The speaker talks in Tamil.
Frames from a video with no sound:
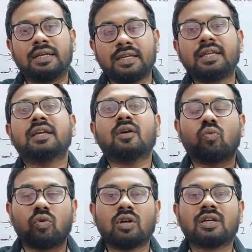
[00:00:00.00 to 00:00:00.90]
நீங்கள்
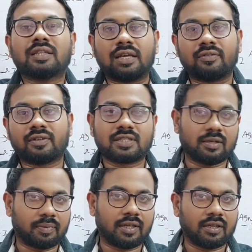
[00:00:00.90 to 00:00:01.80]
உங்களுக்கு
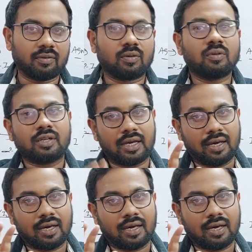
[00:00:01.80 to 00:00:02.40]
தரவரிசையில் பட்டியல் வரும்